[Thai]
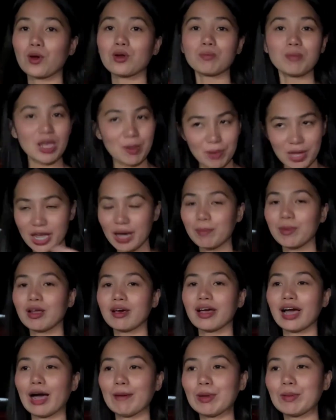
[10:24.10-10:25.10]
รถมีเพียบ
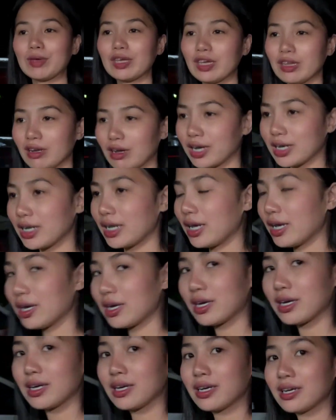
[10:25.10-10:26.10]
เลยค่ะพี่ๆเดือนนี้
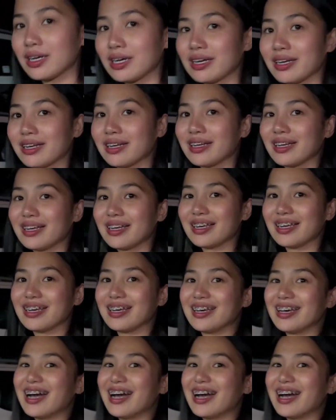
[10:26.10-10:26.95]
ในการล่าท้าผี